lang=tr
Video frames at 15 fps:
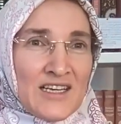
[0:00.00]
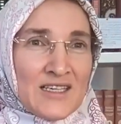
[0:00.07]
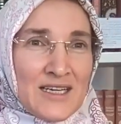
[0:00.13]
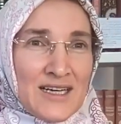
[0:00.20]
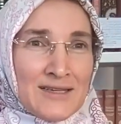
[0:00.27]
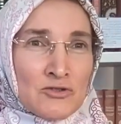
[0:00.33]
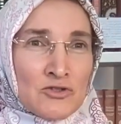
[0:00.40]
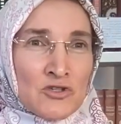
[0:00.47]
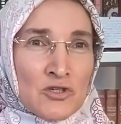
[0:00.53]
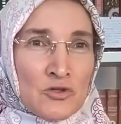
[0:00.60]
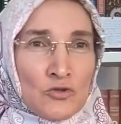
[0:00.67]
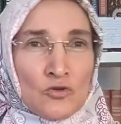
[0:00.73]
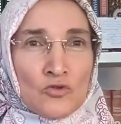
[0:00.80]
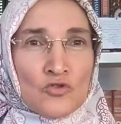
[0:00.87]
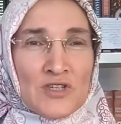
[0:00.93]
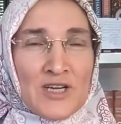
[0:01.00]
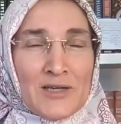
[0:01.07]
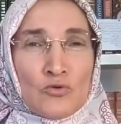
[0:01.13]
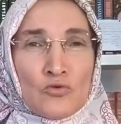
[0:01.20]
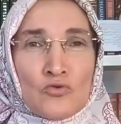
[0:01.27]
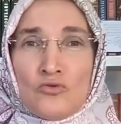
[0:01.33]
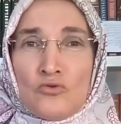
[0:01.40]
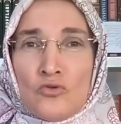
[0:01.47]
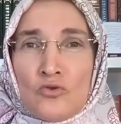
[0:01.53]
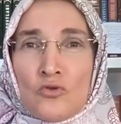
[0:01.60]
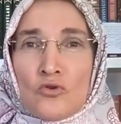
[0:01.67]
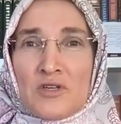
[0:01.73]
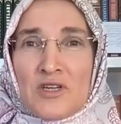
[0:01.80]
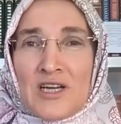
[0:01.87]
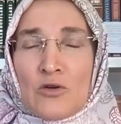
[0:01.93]
kaç çıkıyorsa günlük
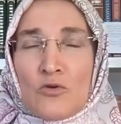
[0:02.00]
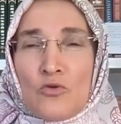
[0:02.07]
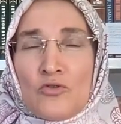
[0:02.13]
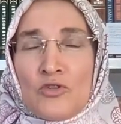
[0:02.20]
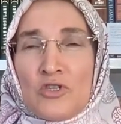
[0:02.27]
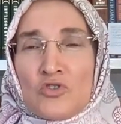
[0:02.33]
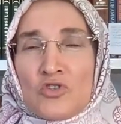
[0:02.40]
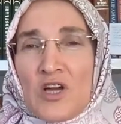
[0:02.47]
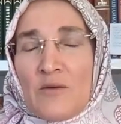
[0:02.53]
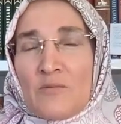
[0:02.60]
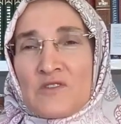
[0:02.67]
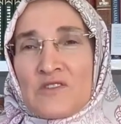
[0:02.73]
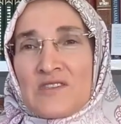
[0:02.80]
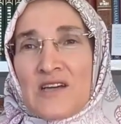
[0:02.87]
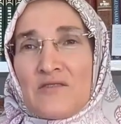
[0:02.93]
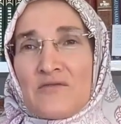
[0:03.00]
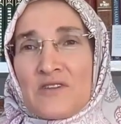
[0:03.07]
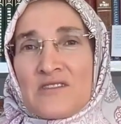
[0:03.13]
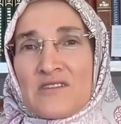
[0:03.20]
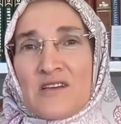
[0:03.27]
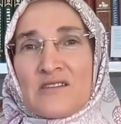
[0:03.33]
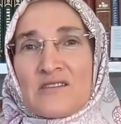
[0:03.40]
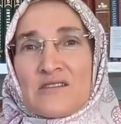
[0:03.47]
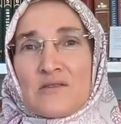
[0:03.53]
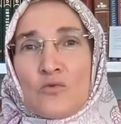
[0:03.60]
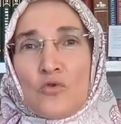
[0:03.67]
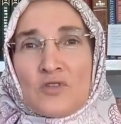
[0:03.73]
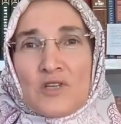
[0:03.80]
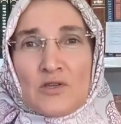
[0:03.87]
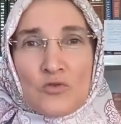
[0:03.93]
olarak okuyacağımız sayfa sayısını
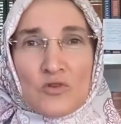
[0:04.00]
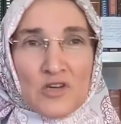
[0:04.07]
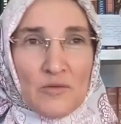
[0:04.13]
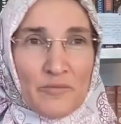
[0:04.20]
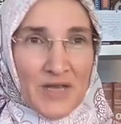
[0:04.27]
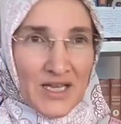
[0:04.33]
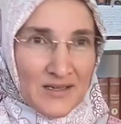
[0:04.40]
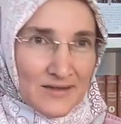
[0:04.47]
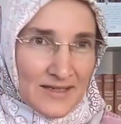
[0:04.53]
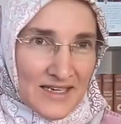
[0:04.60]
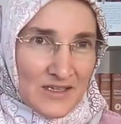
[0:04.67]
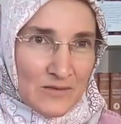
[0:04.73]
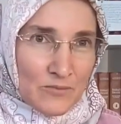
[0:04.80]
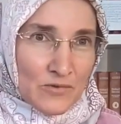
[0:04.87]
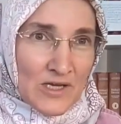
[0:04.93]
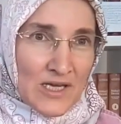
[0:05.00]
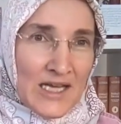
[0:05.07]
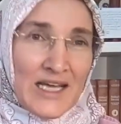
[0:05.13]
ona göre belirleyip